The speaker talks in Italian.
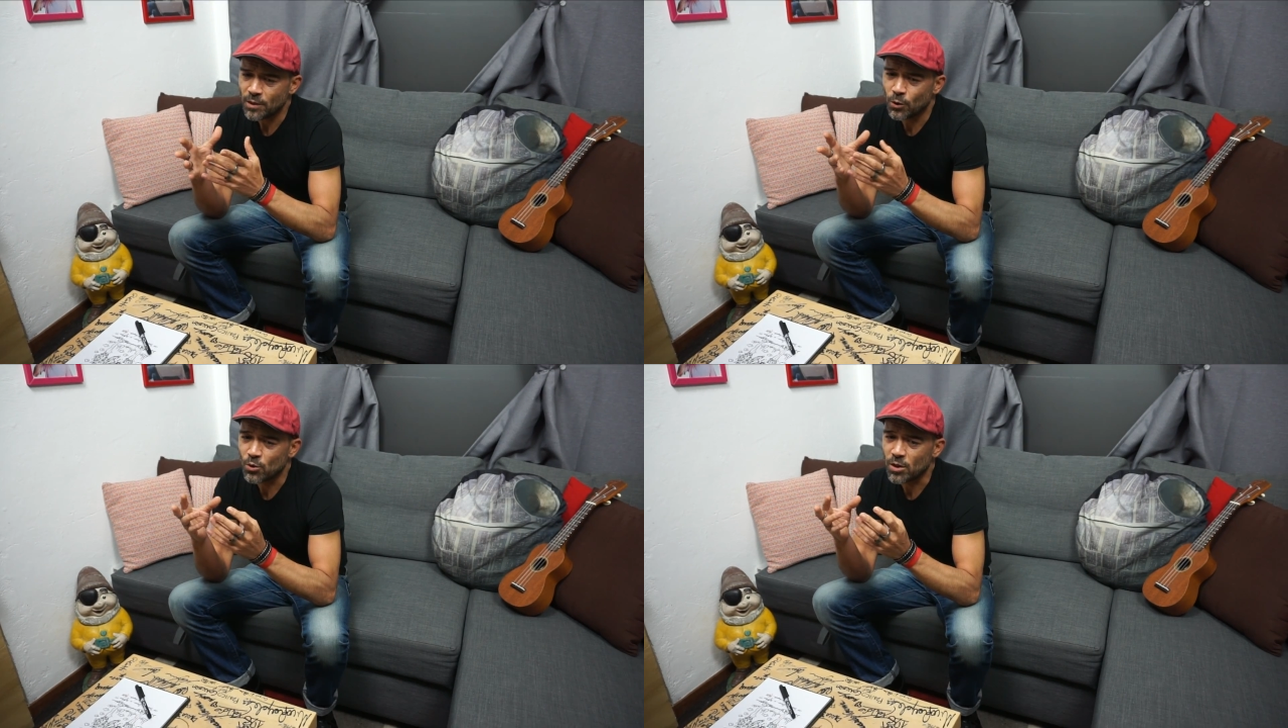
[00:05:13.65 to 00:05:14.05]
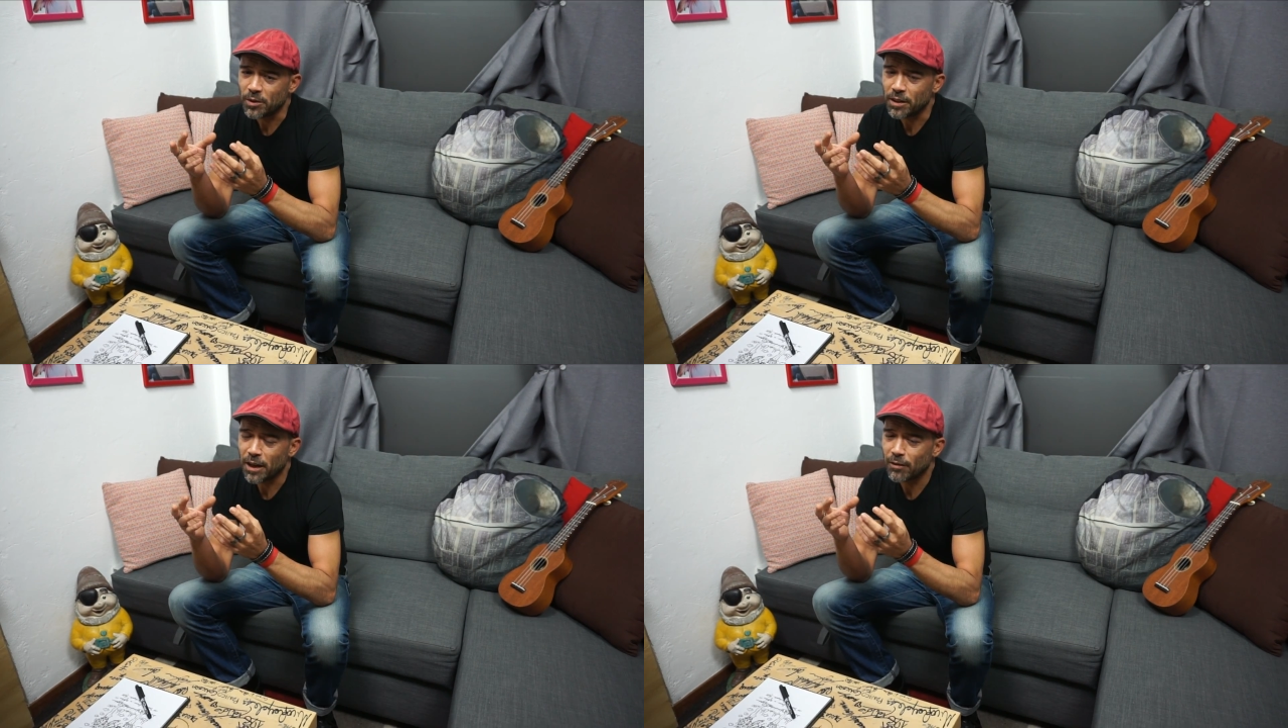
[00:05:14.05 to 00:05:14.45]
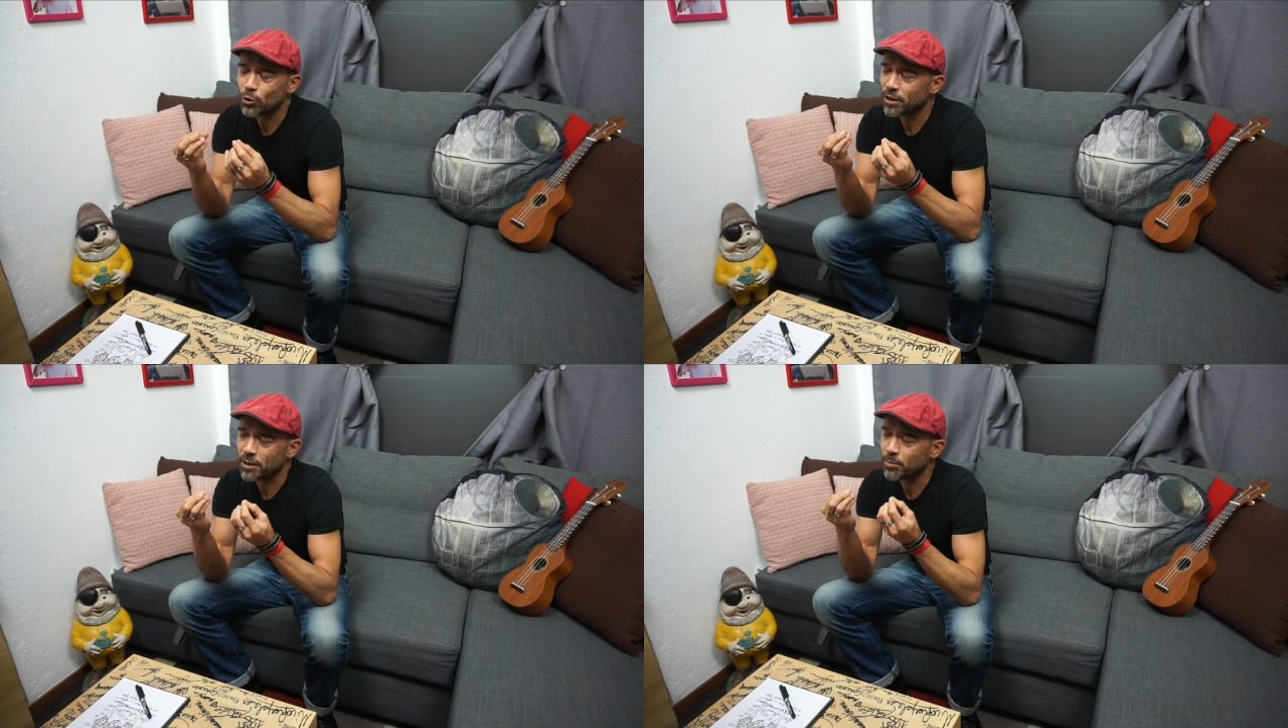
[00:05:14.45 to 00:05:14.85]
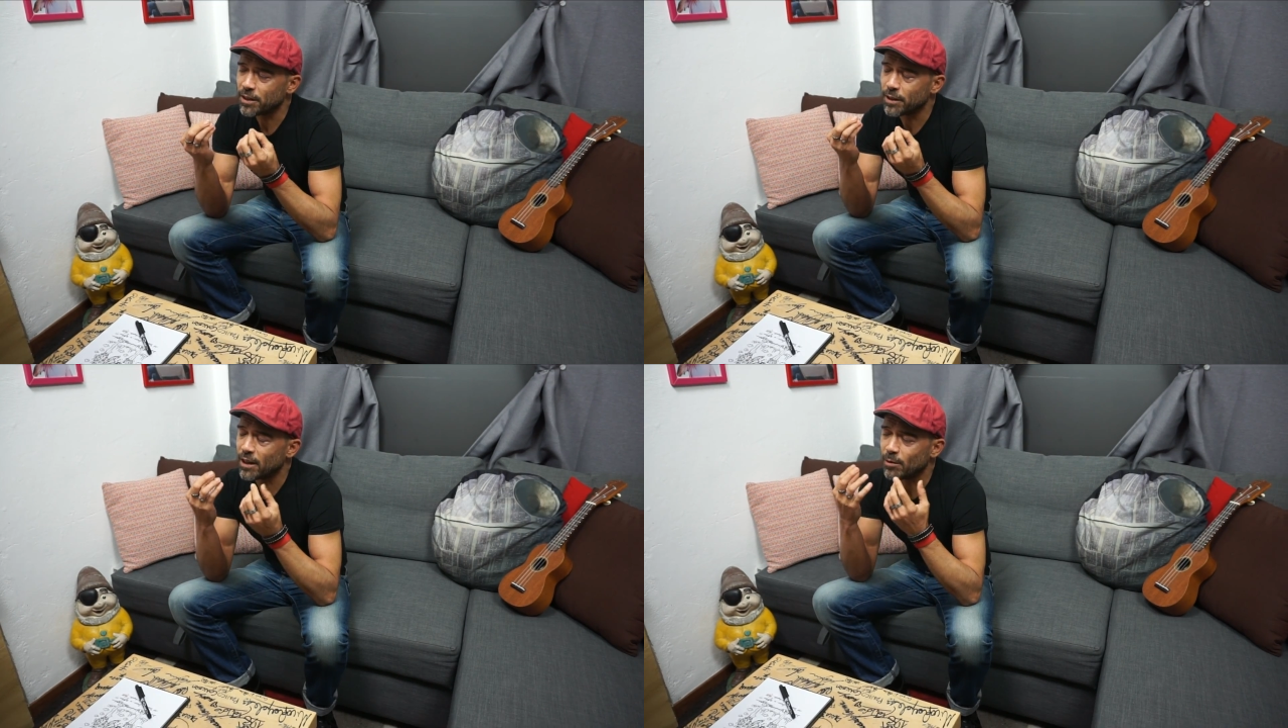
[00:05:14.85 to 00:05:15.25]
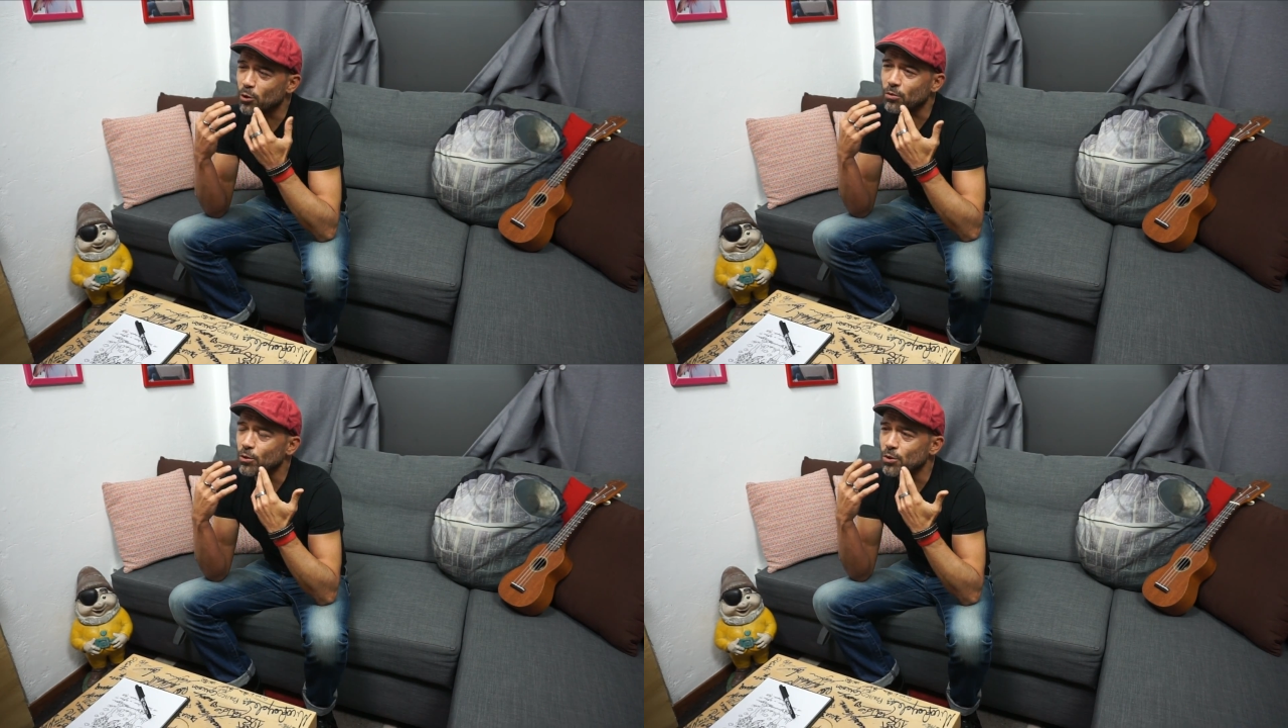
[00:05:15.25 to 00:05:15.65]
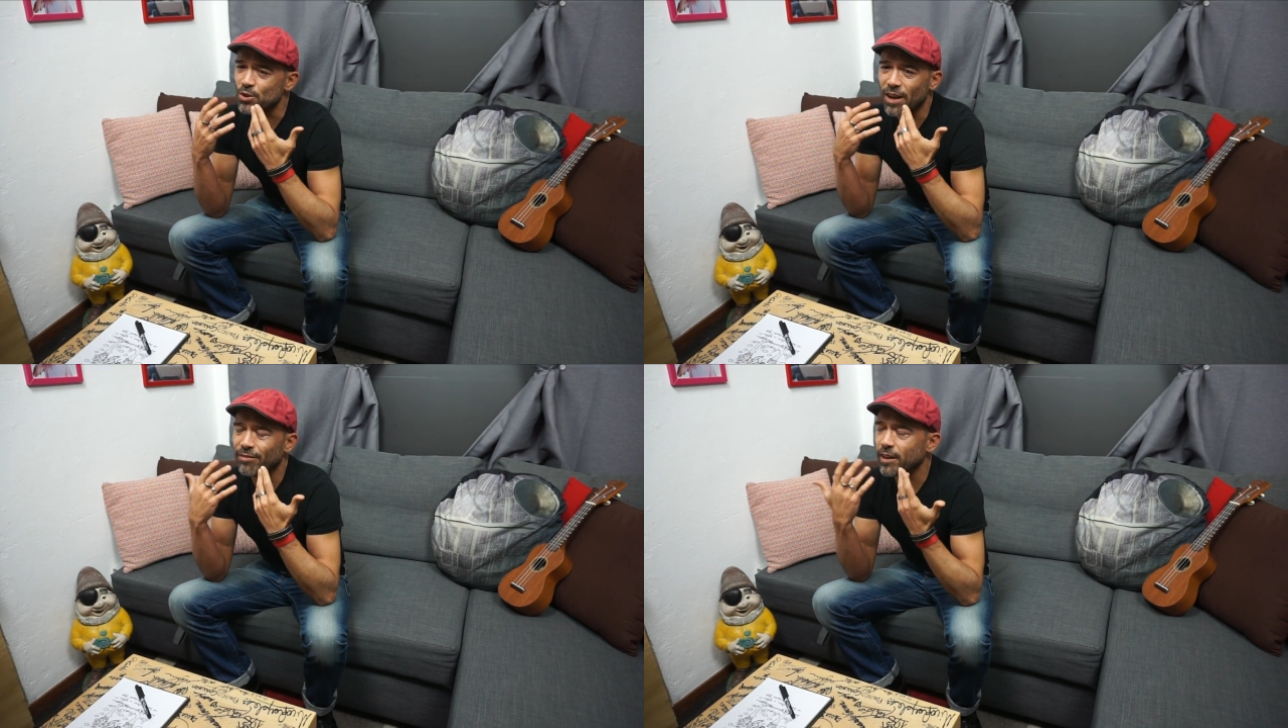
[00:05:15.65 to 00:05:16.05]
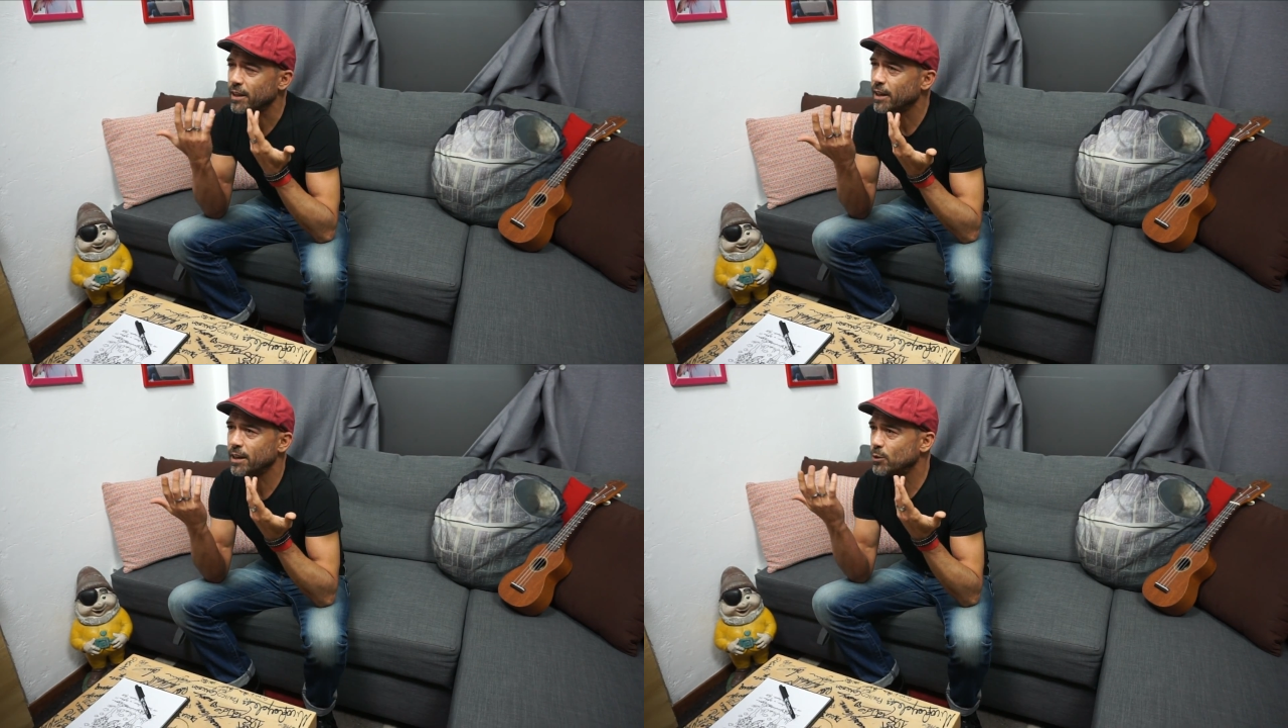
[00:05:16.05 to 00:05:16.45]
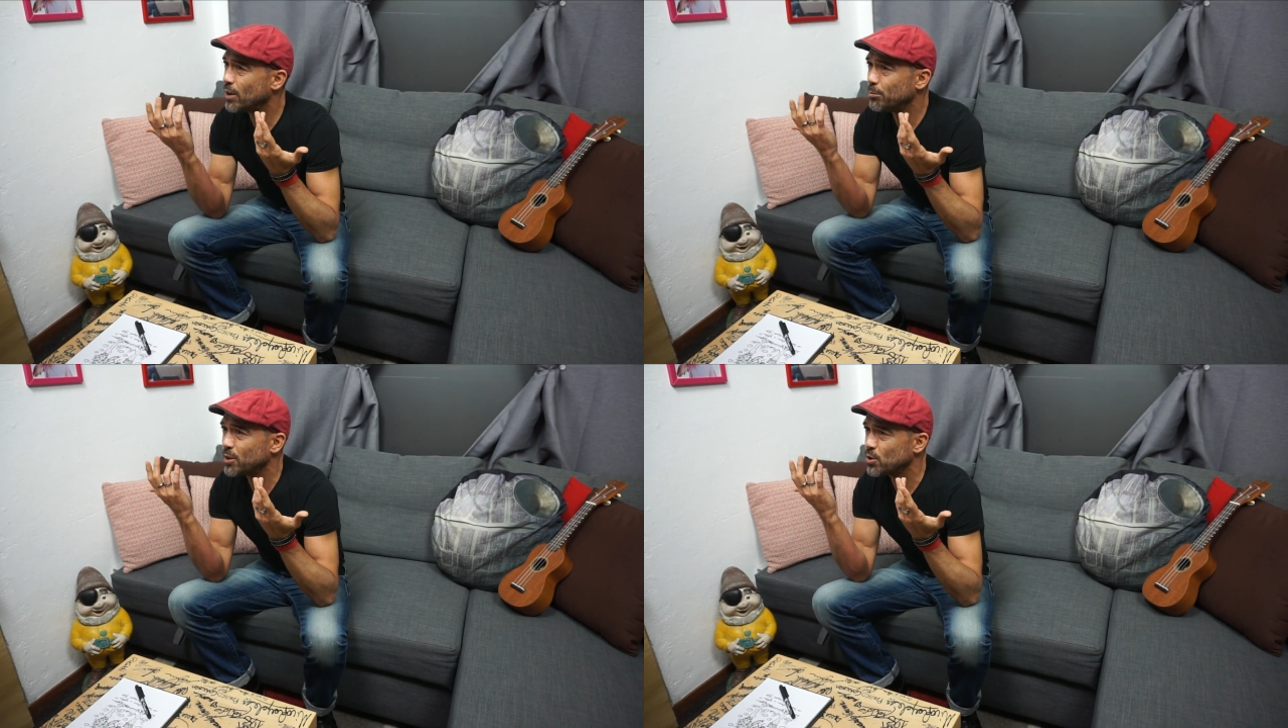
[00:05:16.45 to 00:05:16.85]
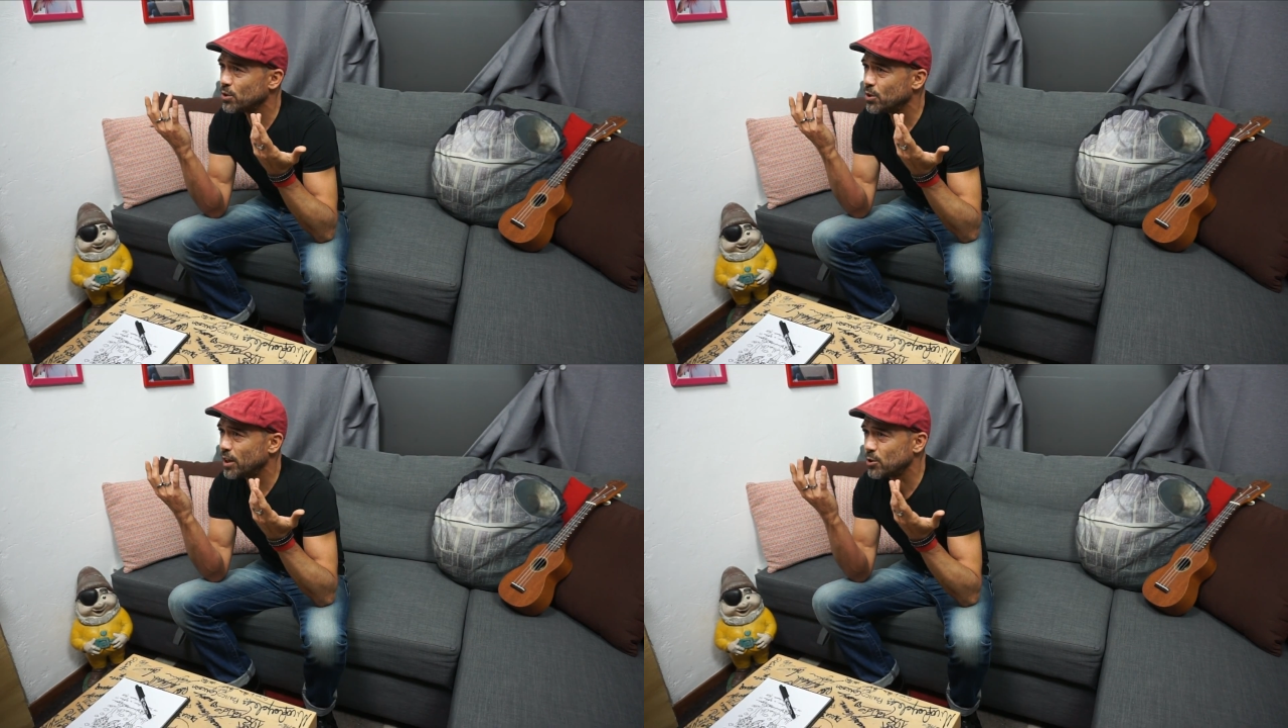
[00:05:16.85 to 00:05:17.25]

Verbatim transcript: Non si mira a voler riprendere la morfologia fedele di una persona,